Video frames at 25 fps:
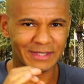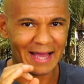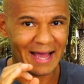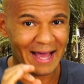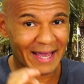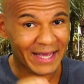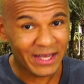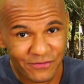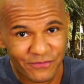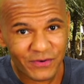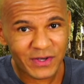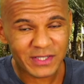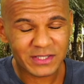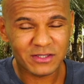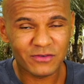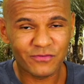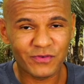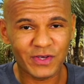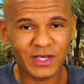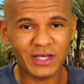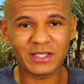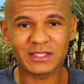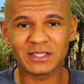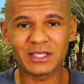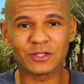der einfachste
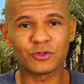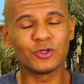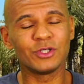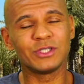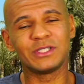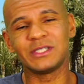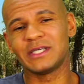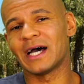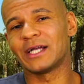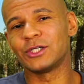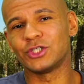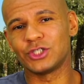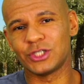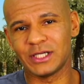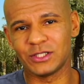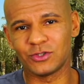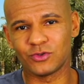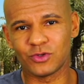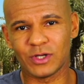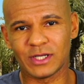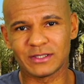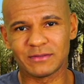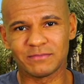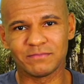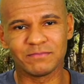Weg ist natürlich, sich anstellen
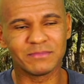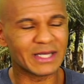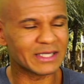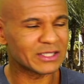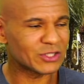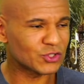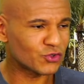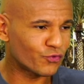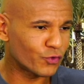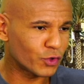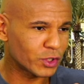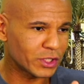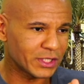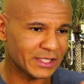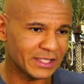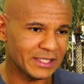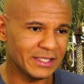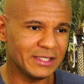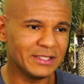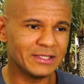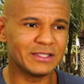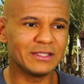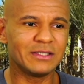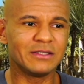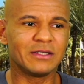zu lassen. Das ist wirklich
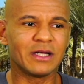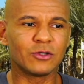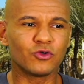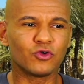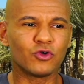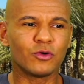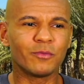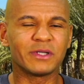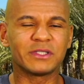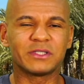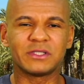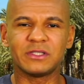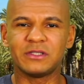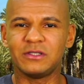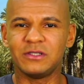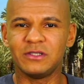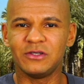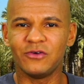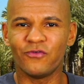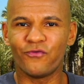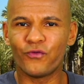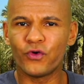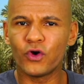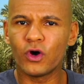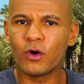easy, dann kümmert sich
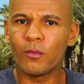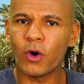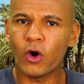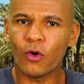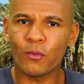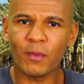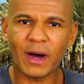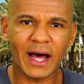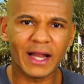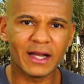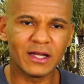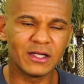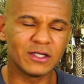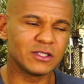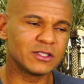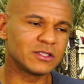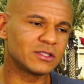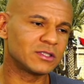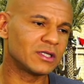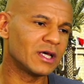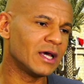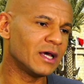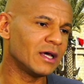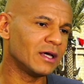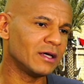die Firma um
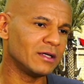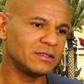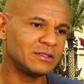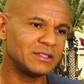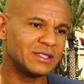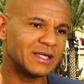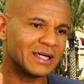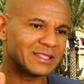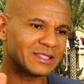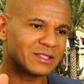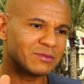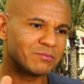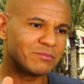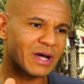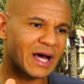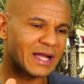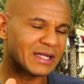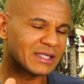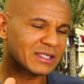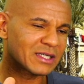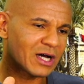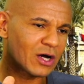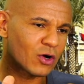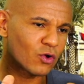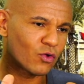alles, die ganzen
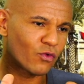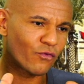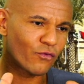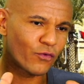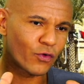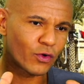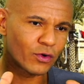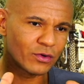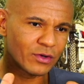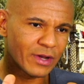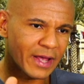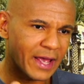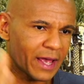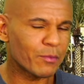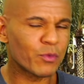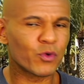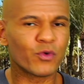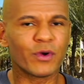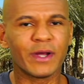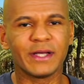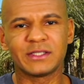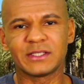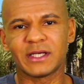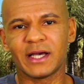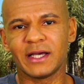Beantragungen von
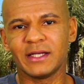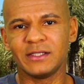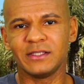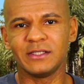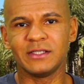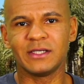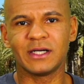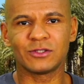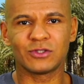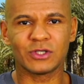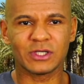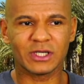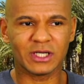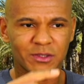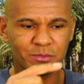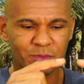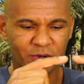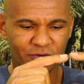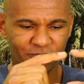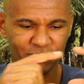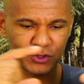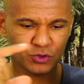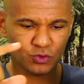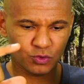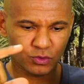Emirates ID, also da kriegt
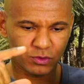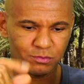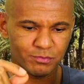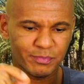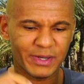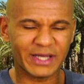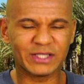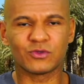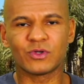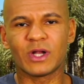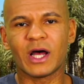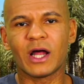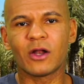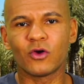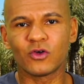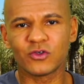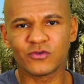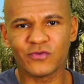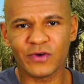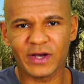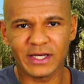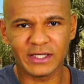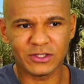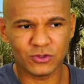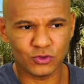man wie so einen
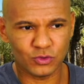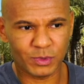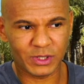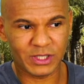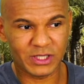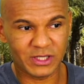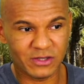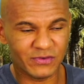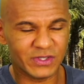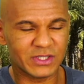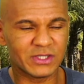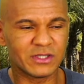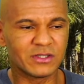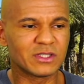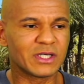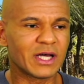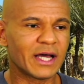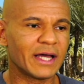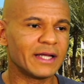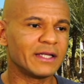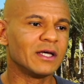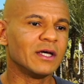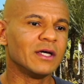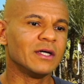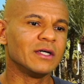Personalausweis über eine gewisse
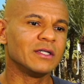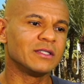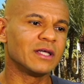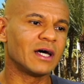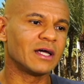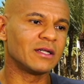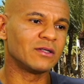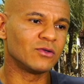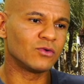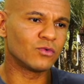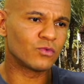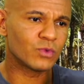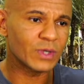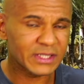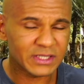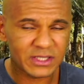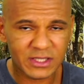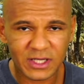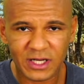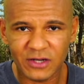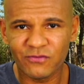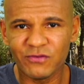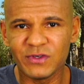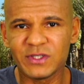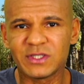Zeit, dann
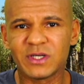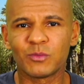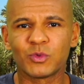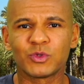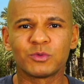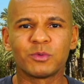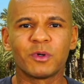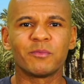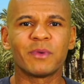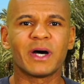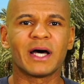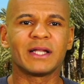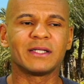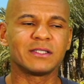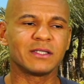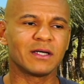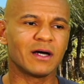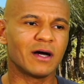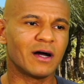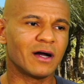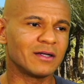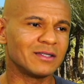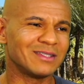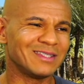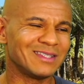Resident Visa muss man
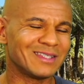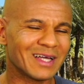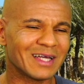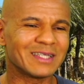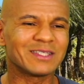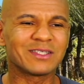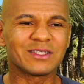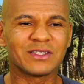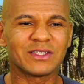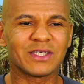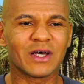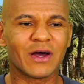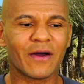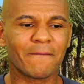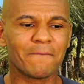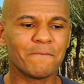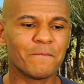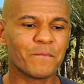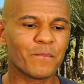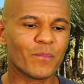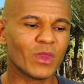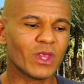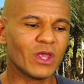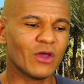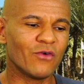beantragen, diese ganzen Sachen.
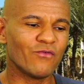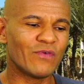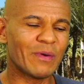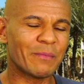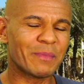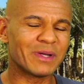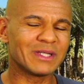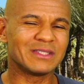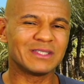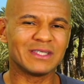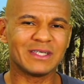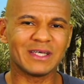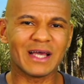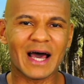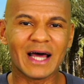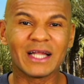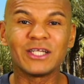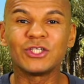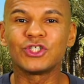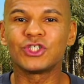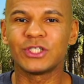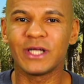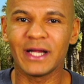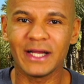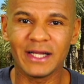Wenn man sich
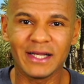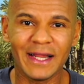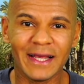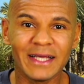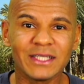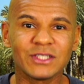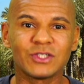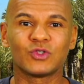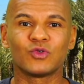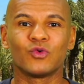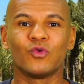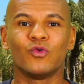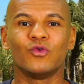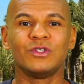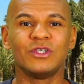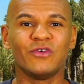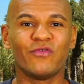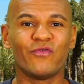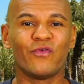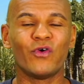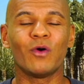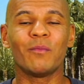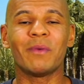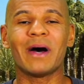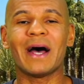anstellen lässt und die
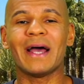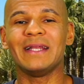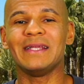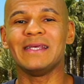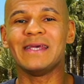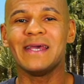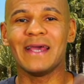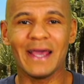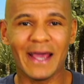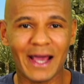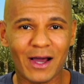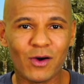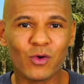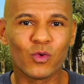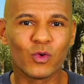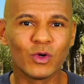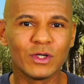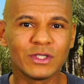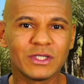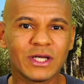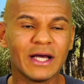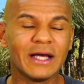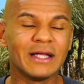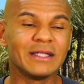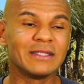Firma einen hierher
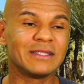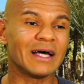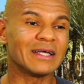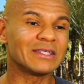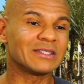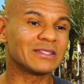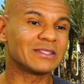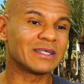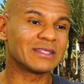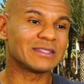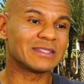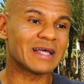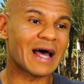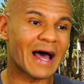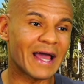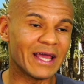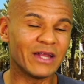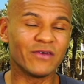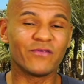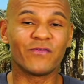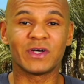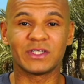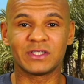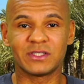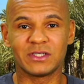holt, das ist das
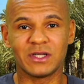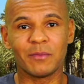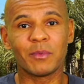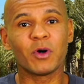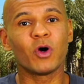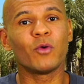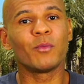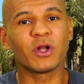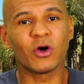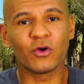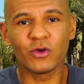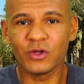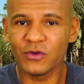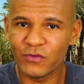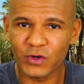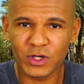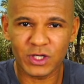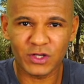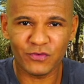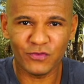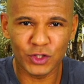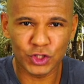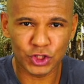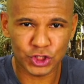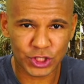Einfachste. Da braucht man auch nicht
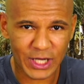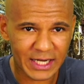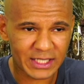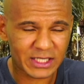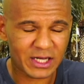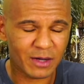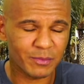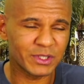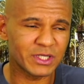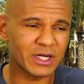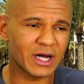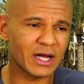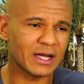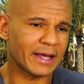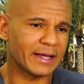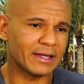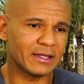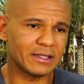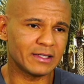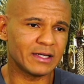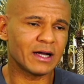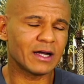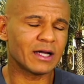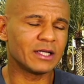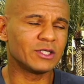wirklich viel Startkapital,
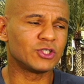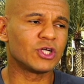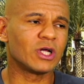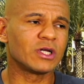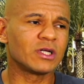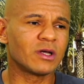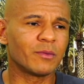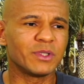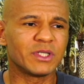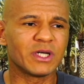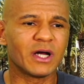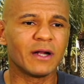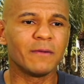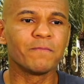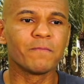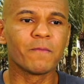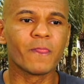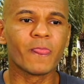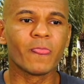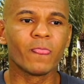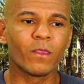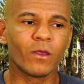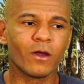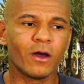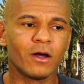eigentlich gar kein Startkapital.
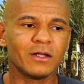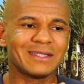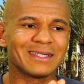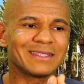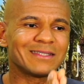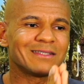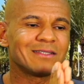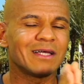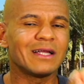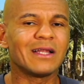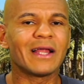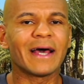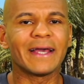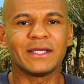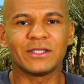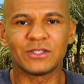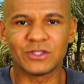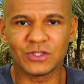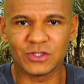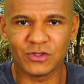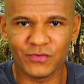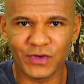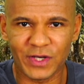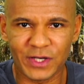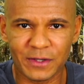Das ist der
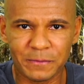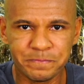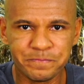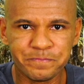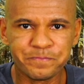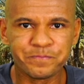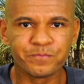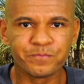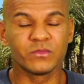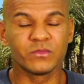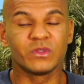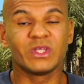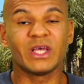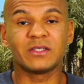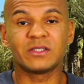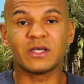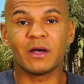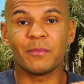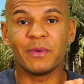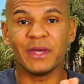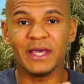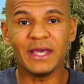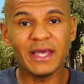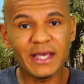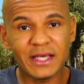leichteste Weg. Das
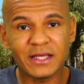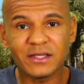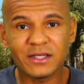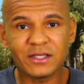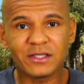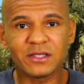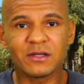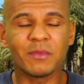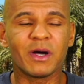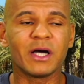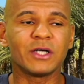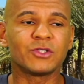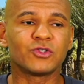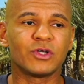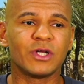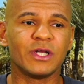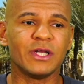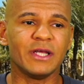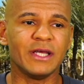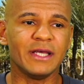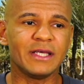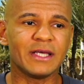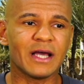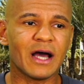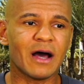habe ich nicht gemacht,
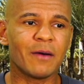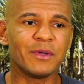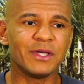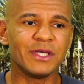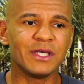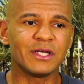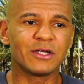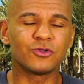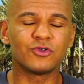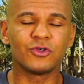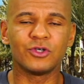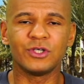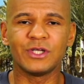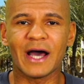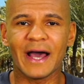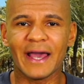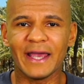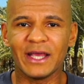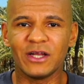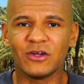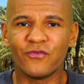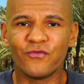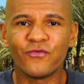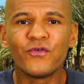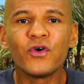sondern ich habe hier natürlich eine
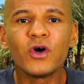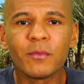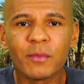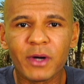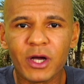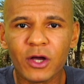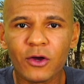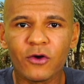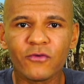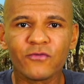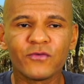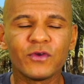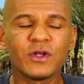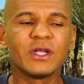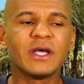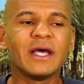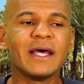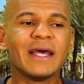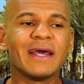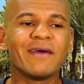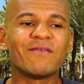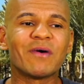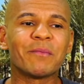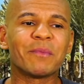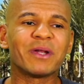eigene Firma eröffnet.
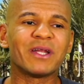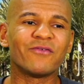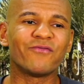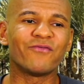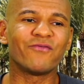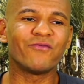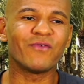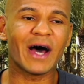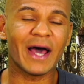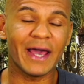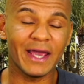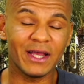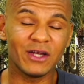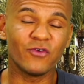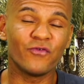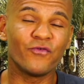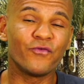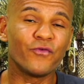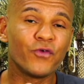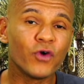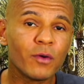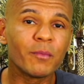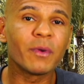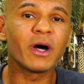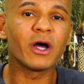Wenn man eine eigene
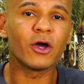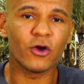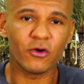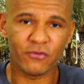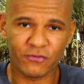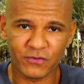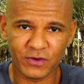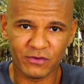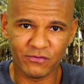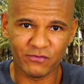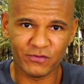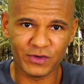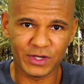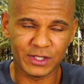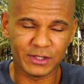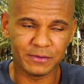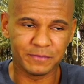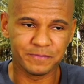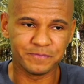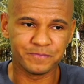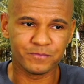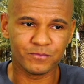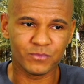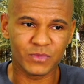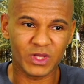Firma eröffnen will,
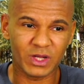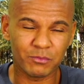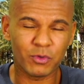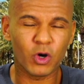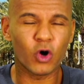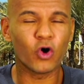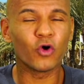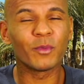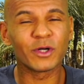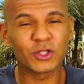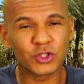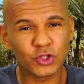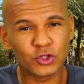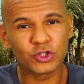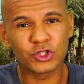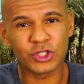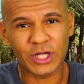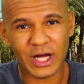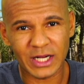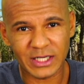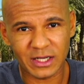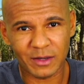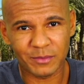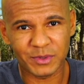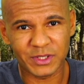dann braucht man schon
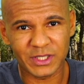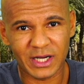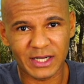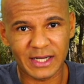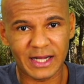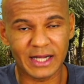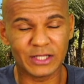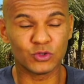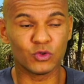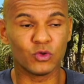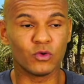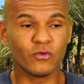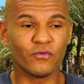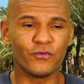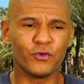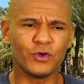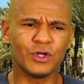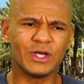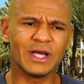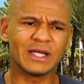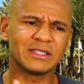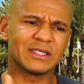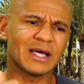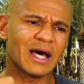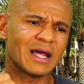Startkapital. Also für
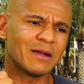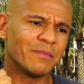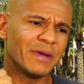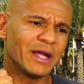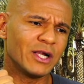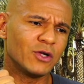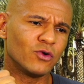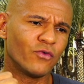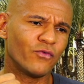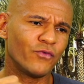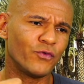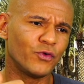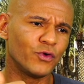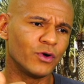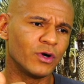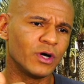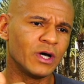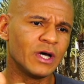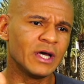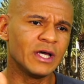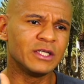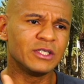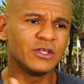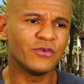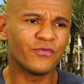die ganze Anmeldung,
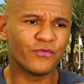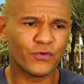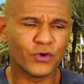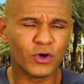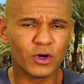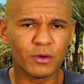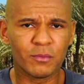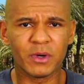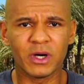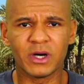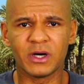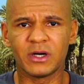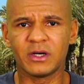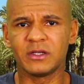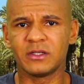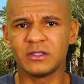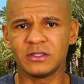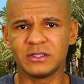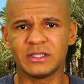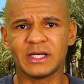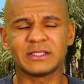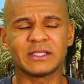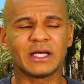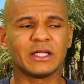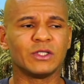für die Firma
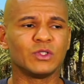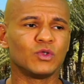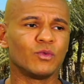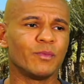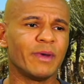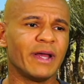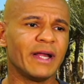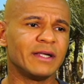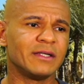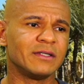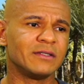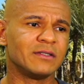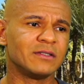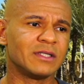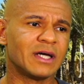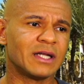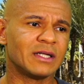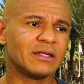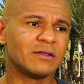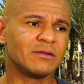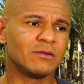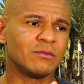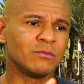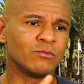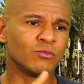das anzumelden,
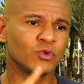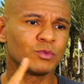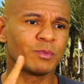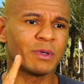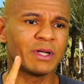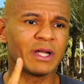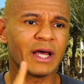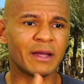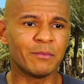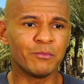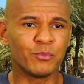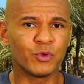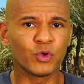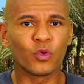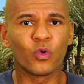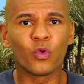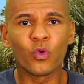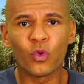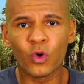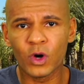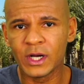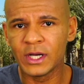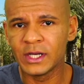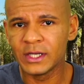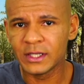dann muss man ein
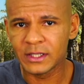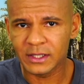Büro